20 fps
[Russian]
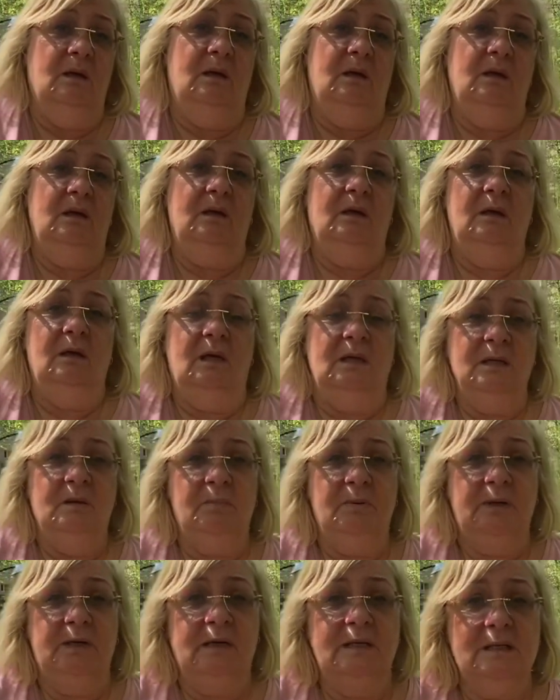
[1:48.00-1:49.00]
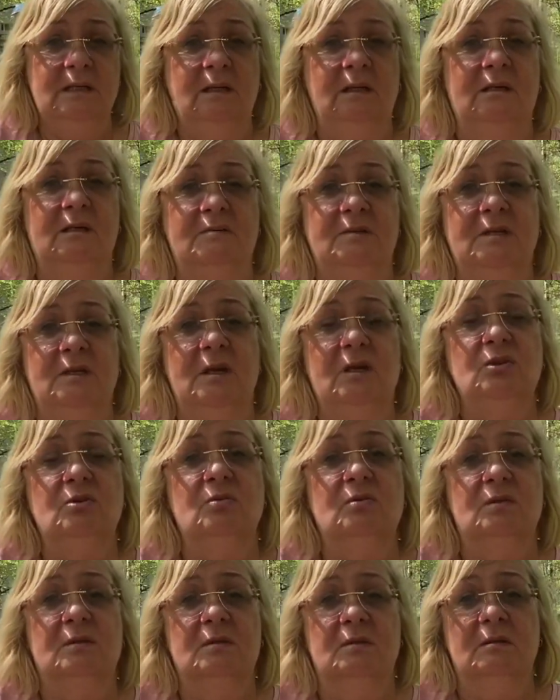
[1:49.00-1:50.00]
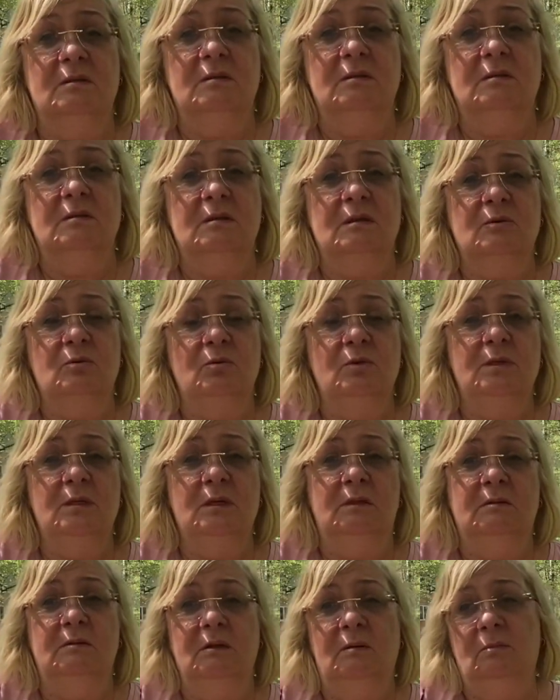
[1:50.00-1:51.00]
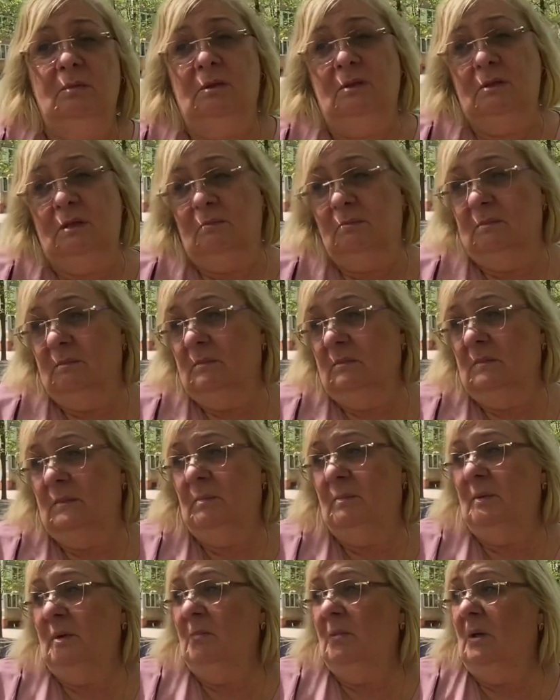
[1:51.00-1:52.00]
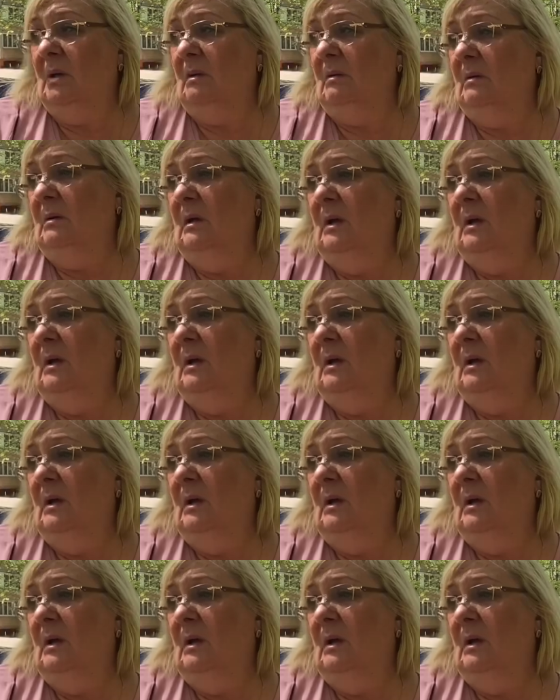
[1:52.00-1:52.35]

И они приходили на встречу с, со студентами, там, например,